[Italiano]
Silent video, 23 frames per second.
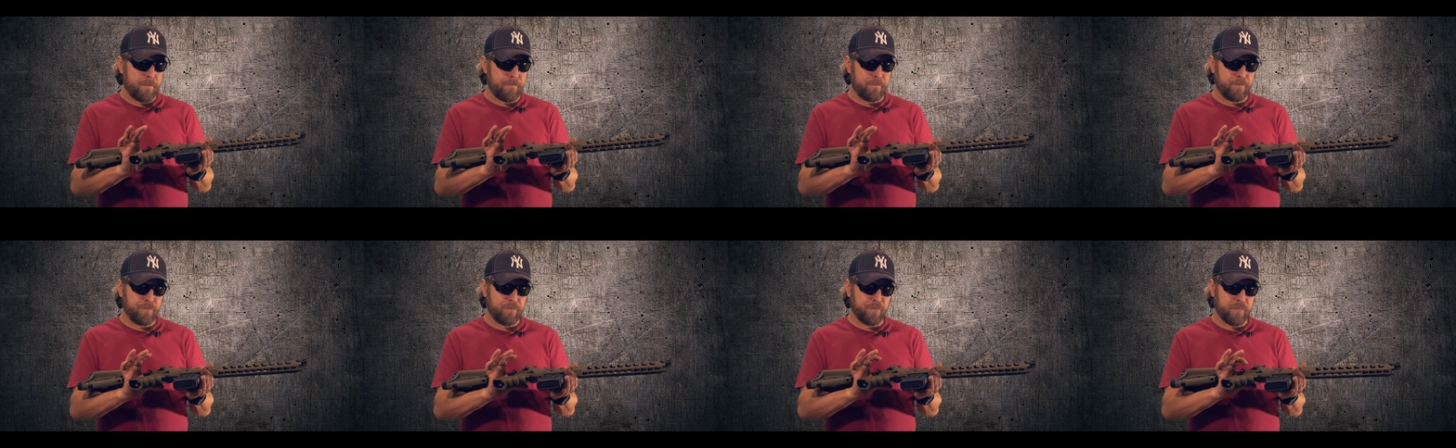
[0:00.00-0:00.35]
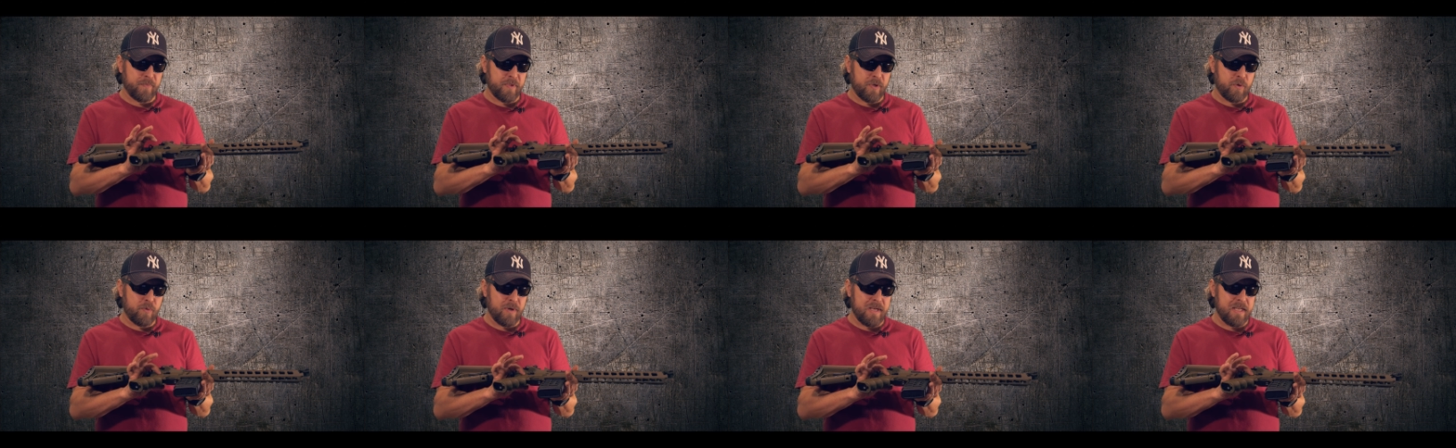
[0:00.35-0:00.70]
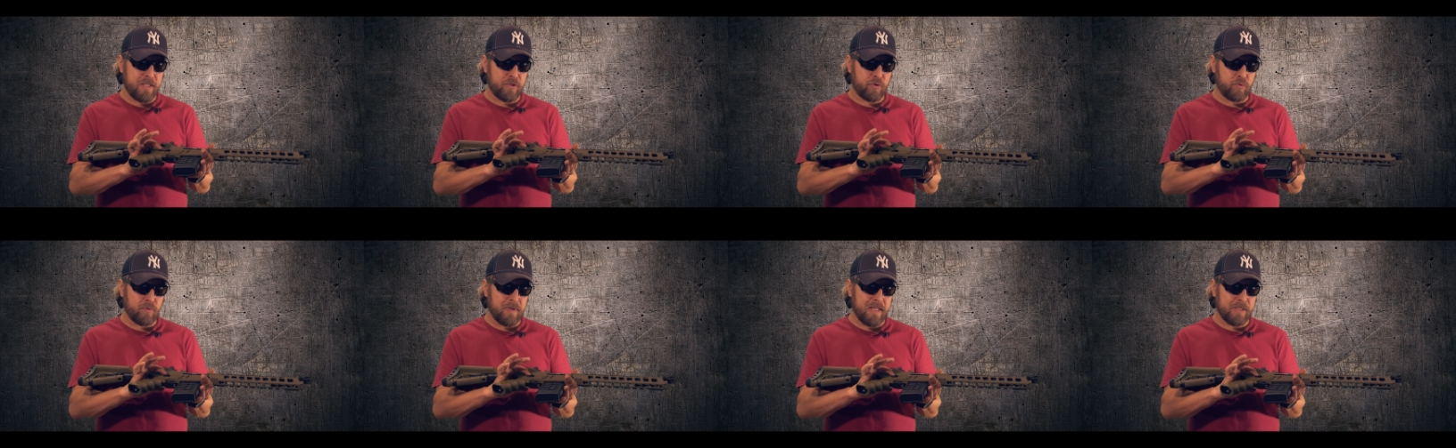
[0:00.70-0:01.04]
mh, mm,
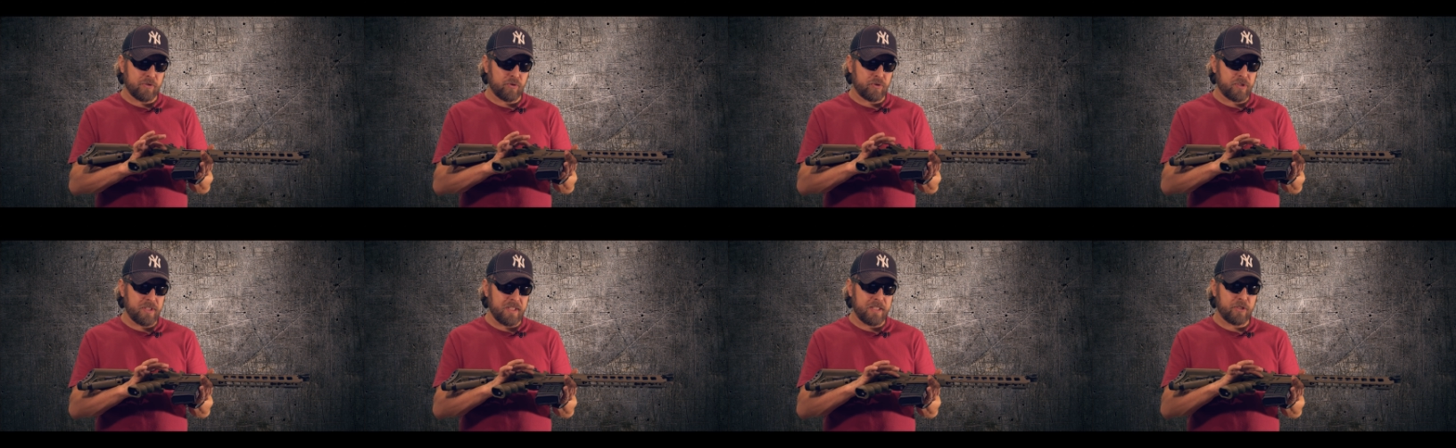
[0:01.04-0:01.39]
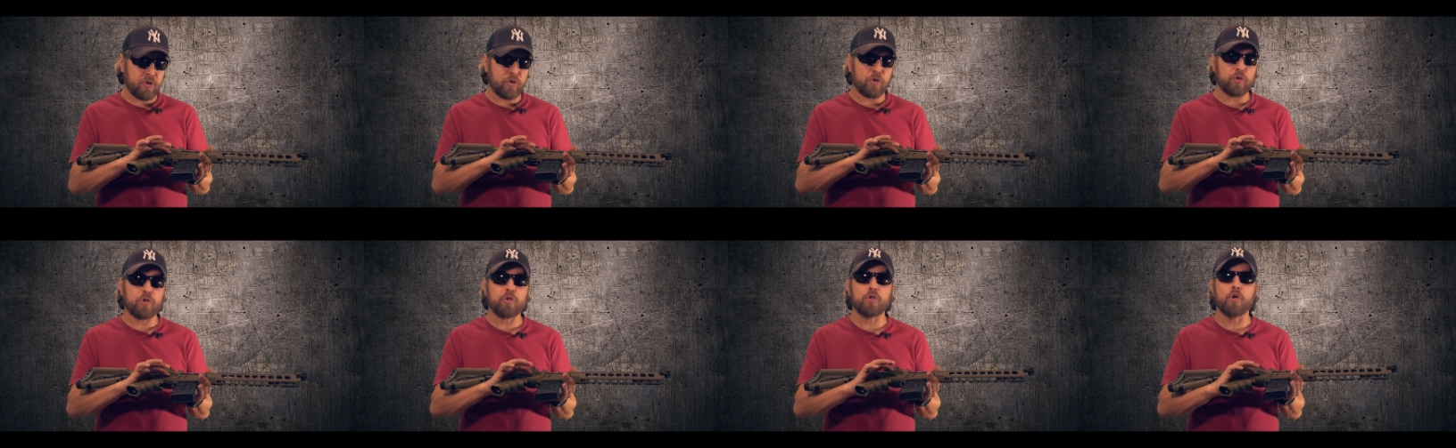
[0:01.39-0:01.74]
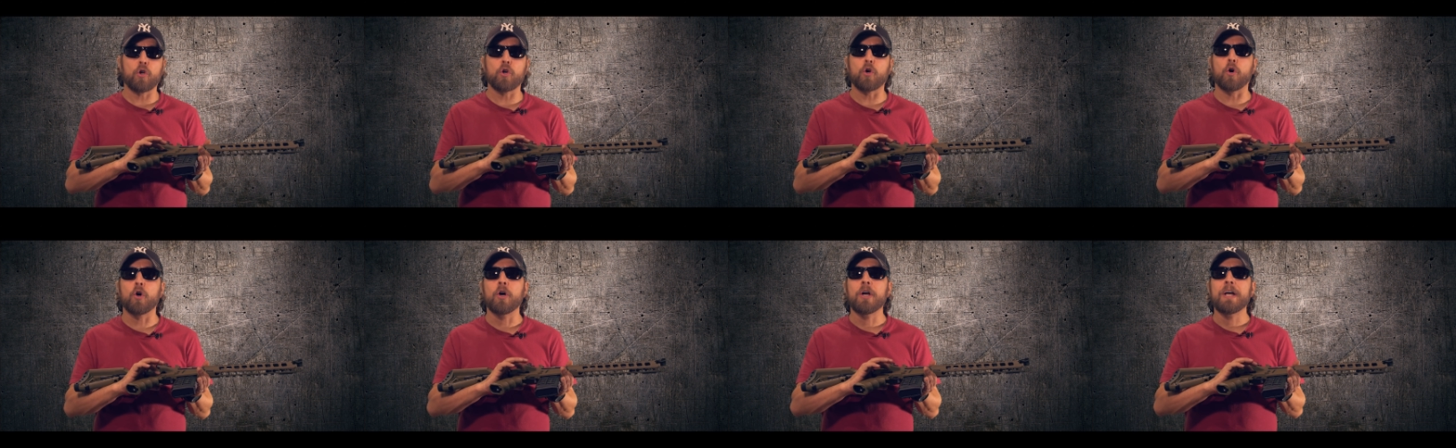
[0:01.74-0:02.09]
quelli sul lato sinistro
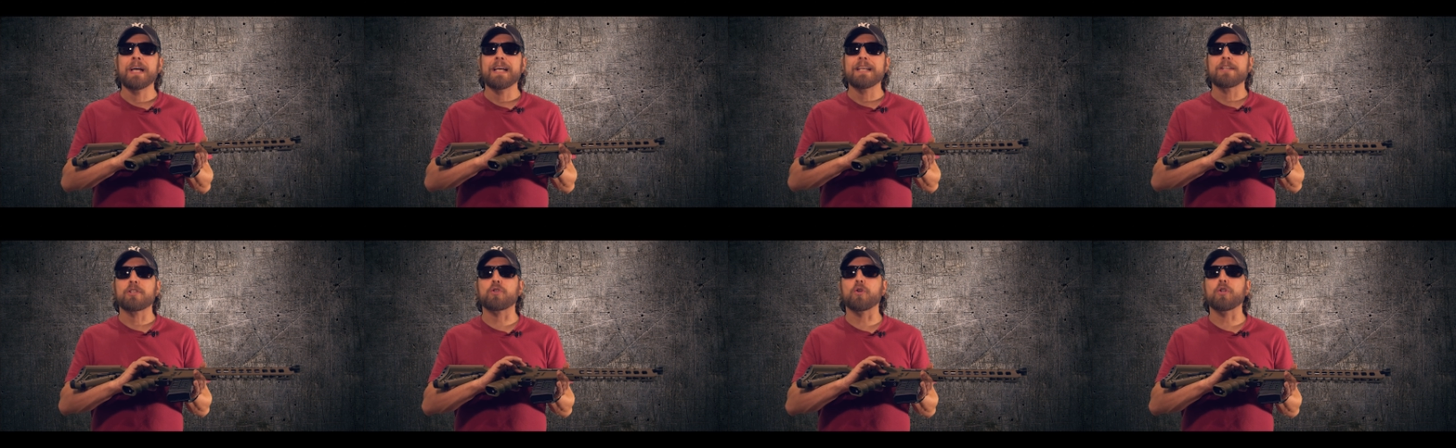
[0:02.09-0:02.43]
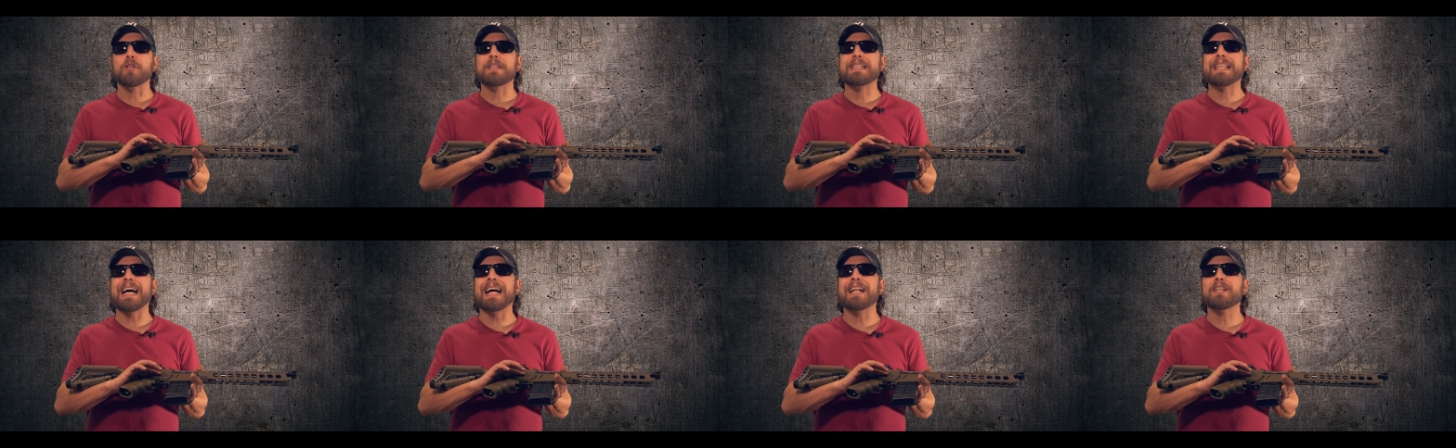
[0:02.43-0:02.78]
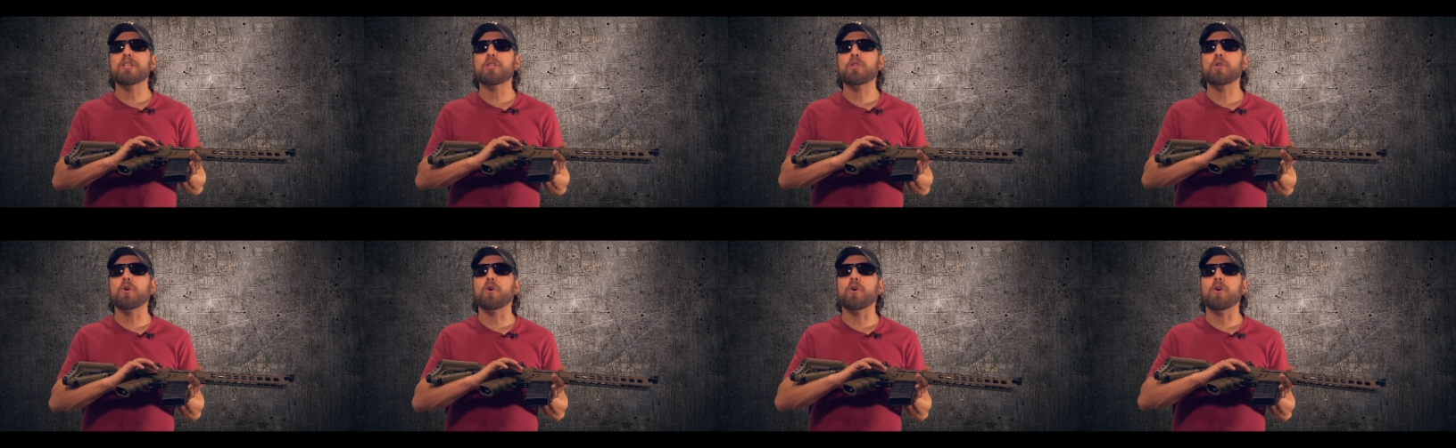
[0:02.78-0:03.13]
sono
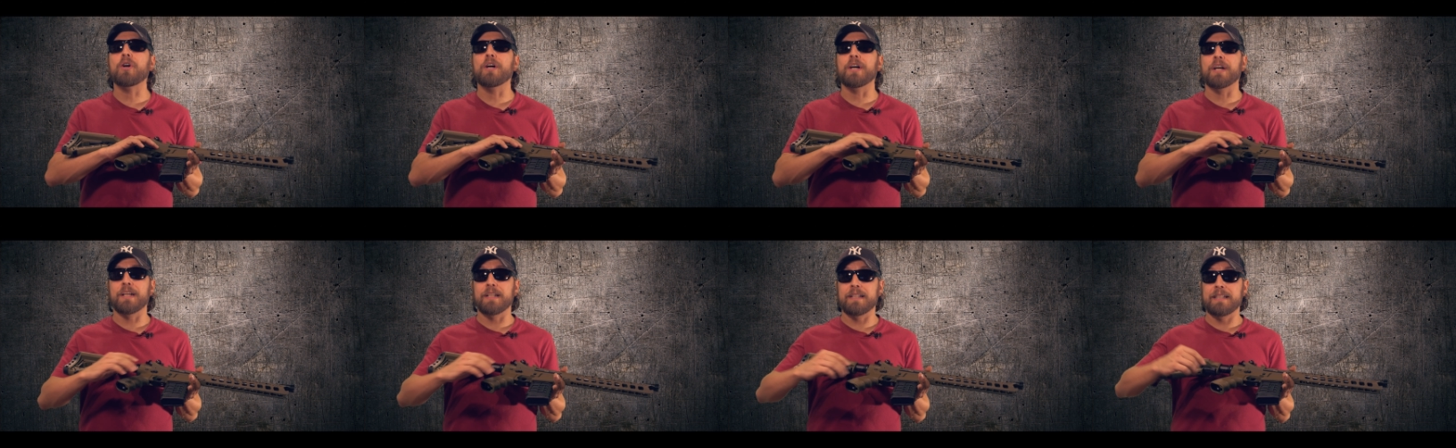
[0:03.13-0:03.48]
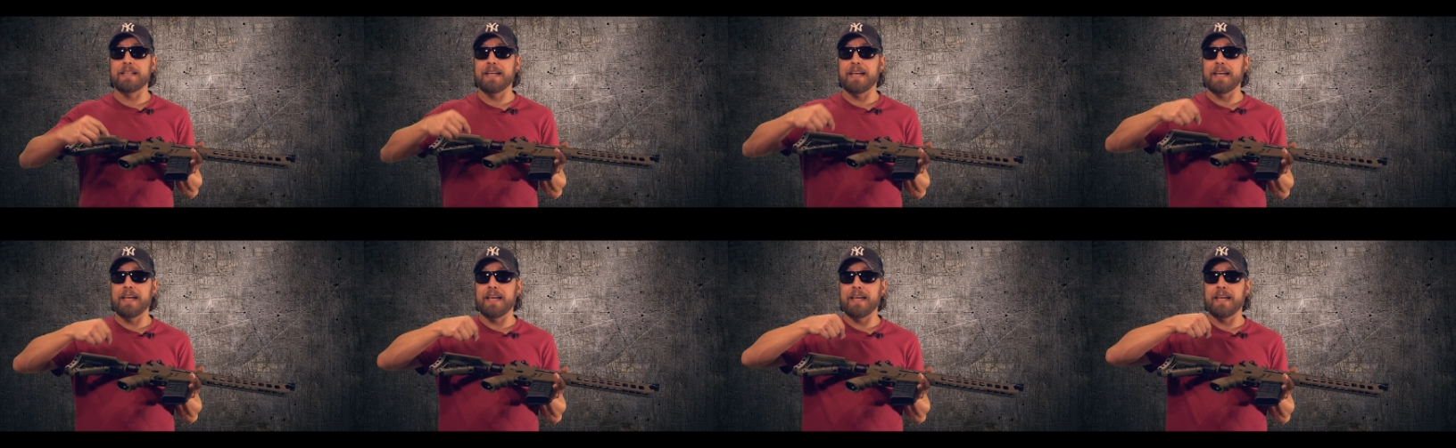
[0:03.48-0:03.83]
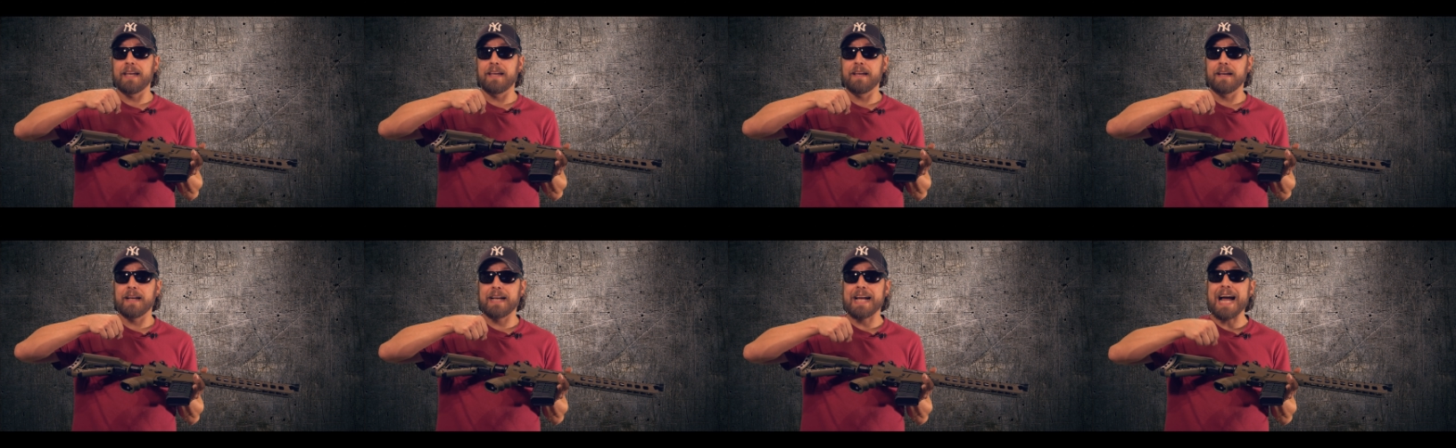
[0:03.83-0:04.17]
soltanto eh,
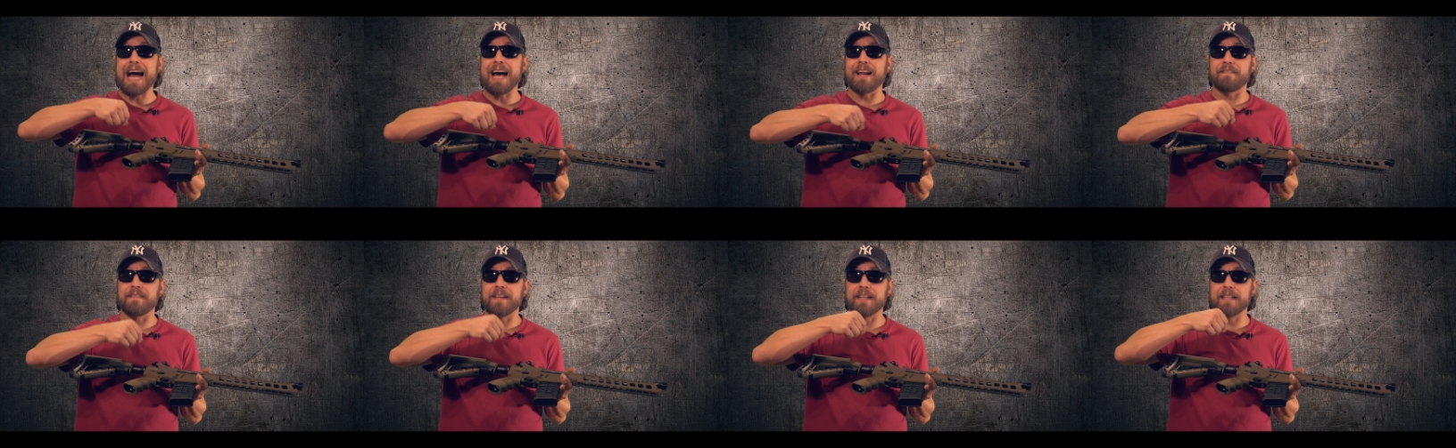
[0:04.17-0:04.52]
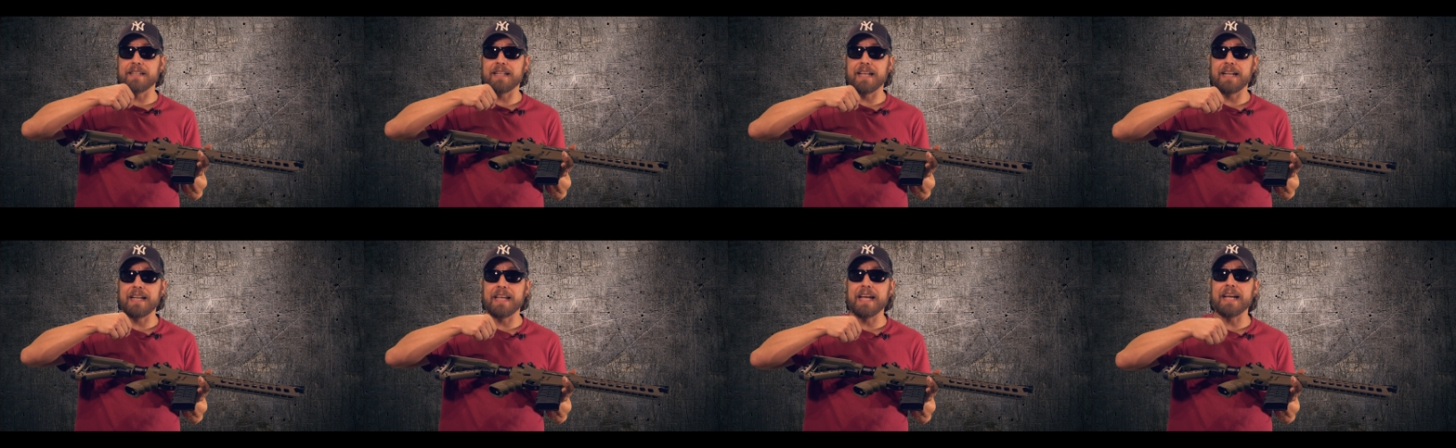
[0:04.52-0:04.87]
dei carving, degli